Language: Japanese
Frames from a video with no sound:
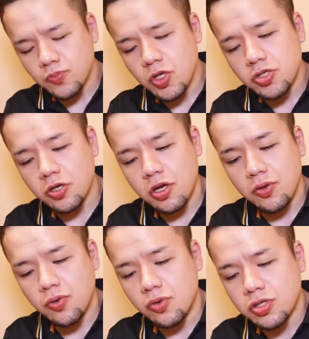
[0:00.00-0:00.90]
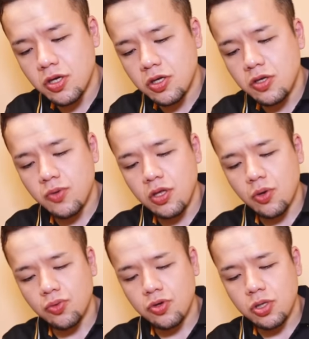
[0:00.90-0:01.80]
確か結構最近は
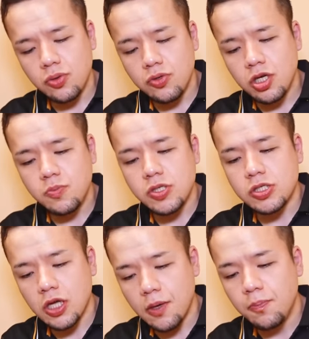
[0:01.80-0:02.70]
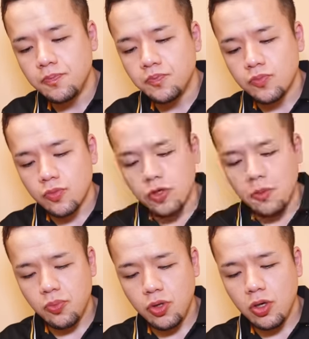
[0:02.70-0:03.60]
ね、このリトルヤミーさん
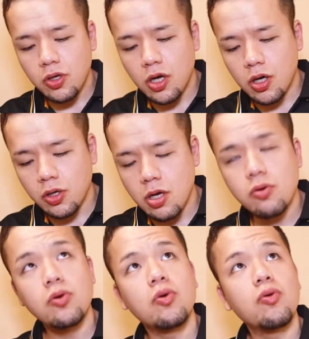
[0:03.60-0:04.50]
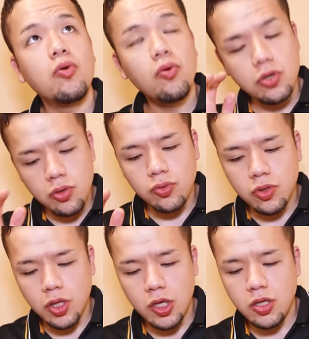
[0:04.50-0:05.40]
店舗展開結構いろ
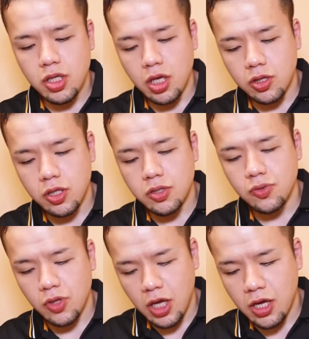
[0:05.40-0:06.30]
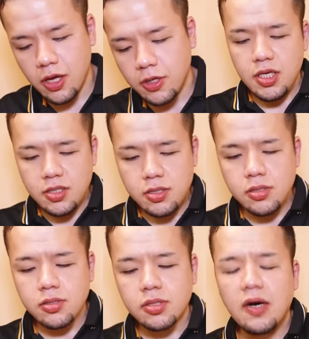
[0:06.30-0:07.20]
んな県でやってるので、い
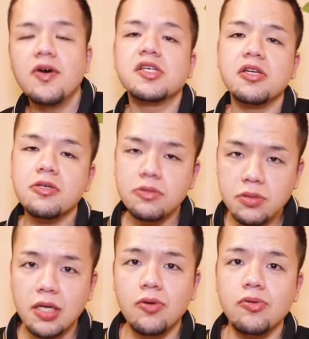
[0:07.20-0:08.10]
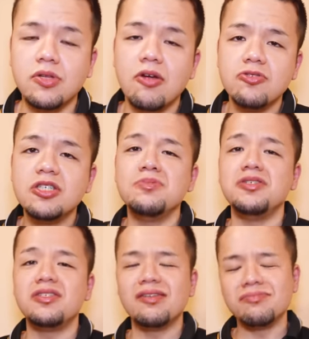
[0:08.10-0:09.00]
つ川崎に来るんだろうと楽しみ
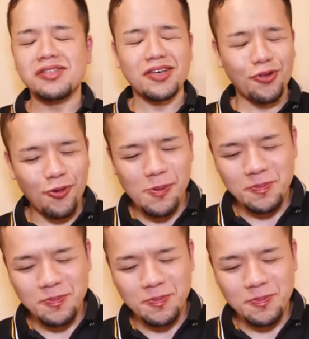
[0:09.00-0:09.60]
にしてるんですけど、